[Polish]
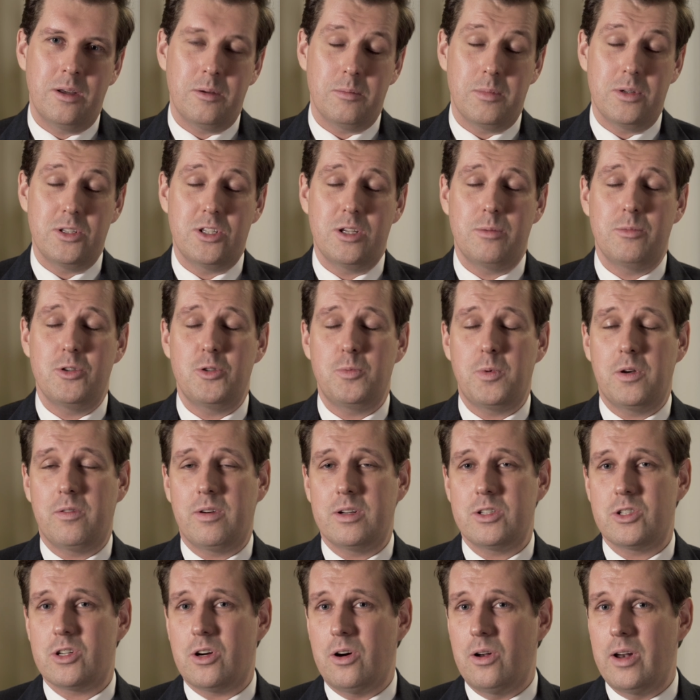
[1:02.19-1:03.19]
Będziemy
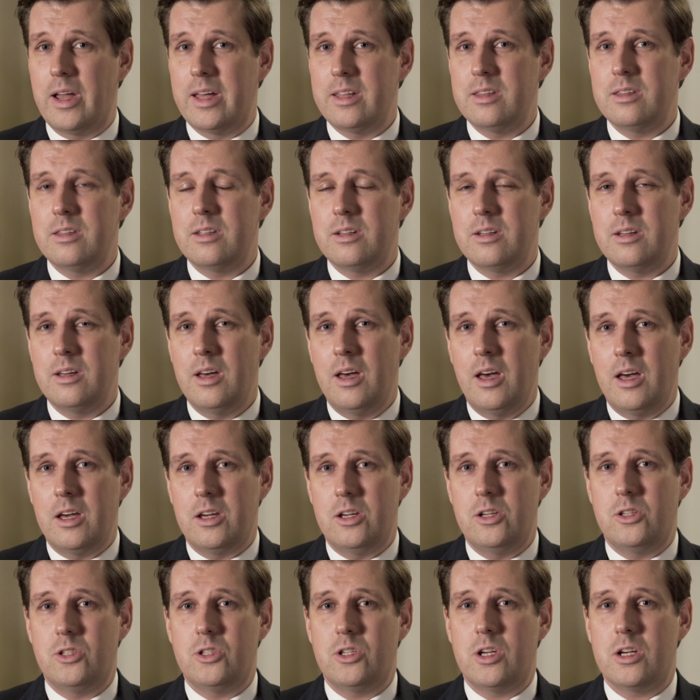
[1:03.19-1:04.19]
śpiewać kolendy
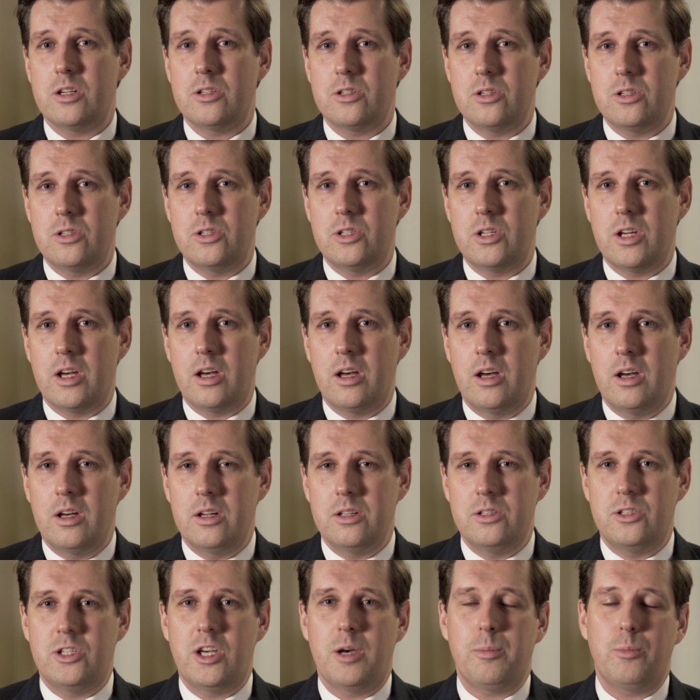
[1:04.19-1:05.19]
i cieszyć się
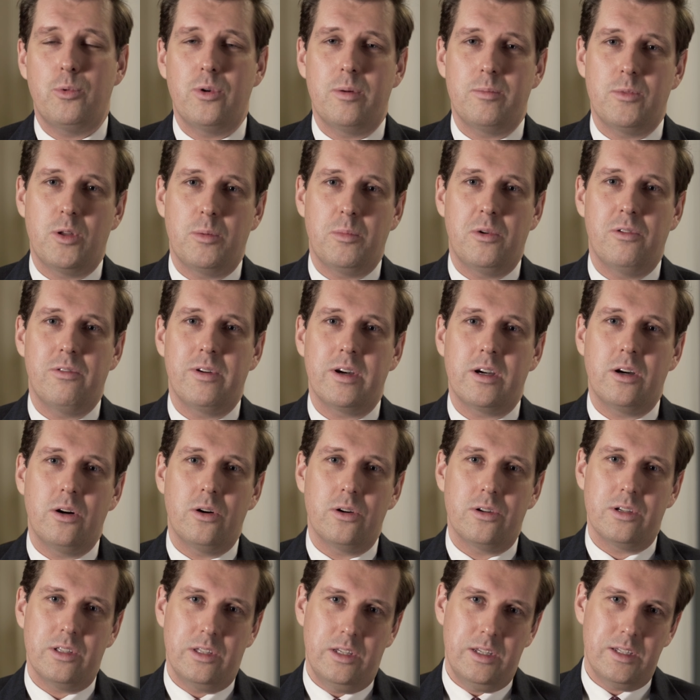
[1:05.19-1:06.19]
ciepłem domowego
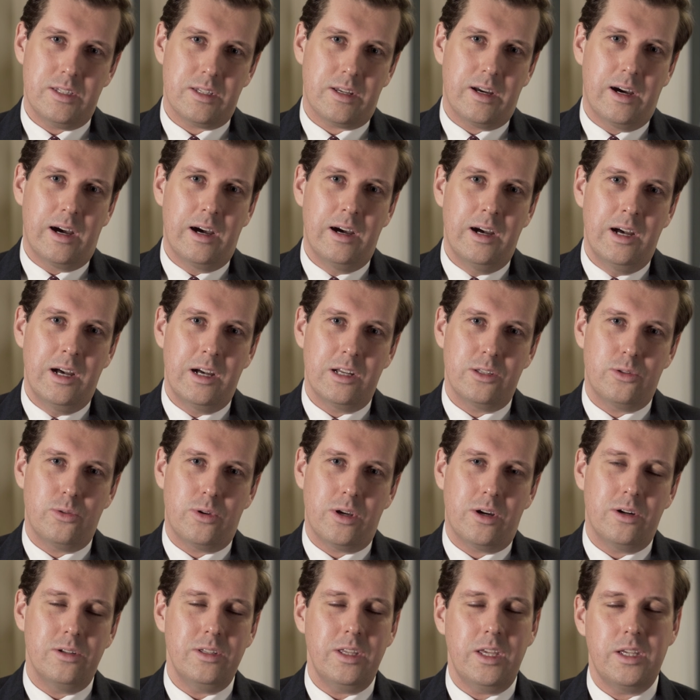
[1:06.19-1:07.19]
ogniska,
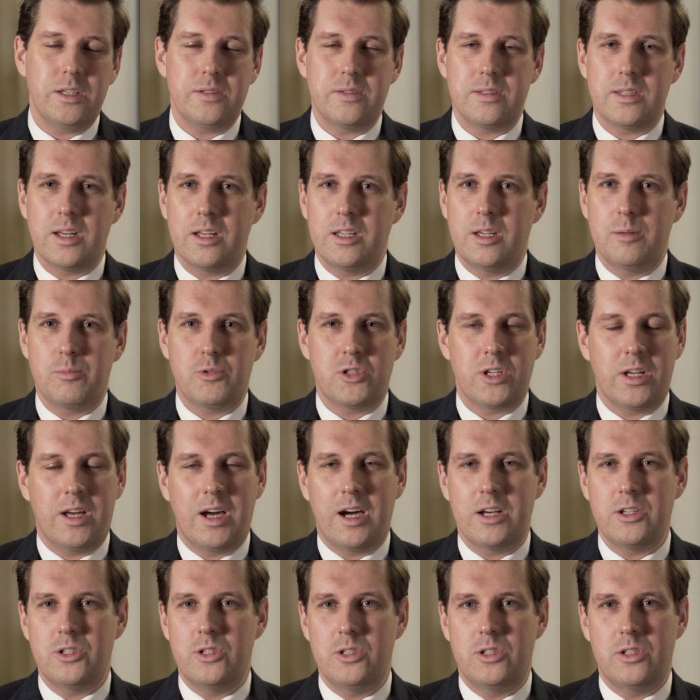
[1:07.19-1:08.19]
którego nie jest w stanie
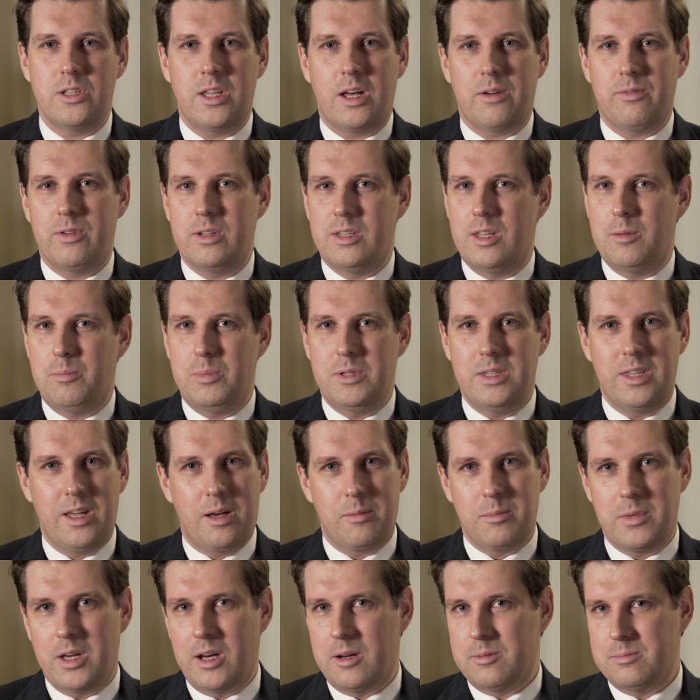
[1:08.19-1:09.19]
przygasić nawet
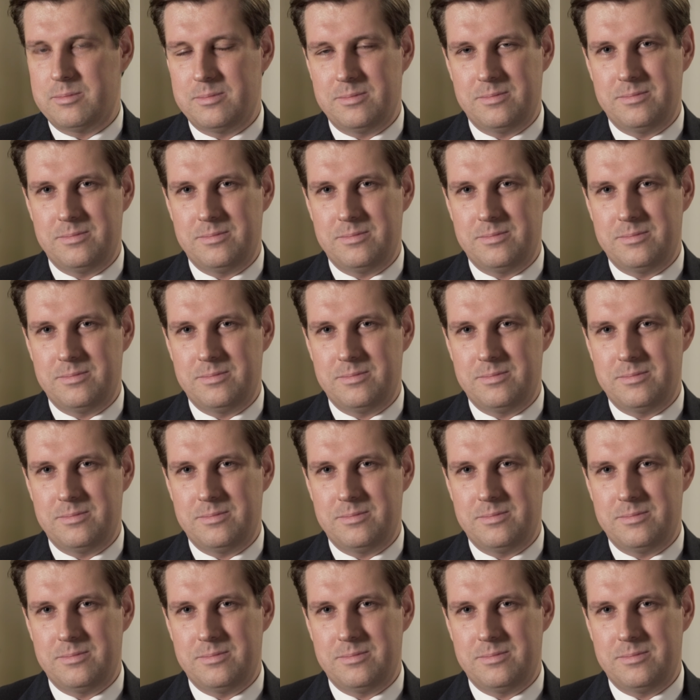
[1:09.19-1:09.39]
epidemia.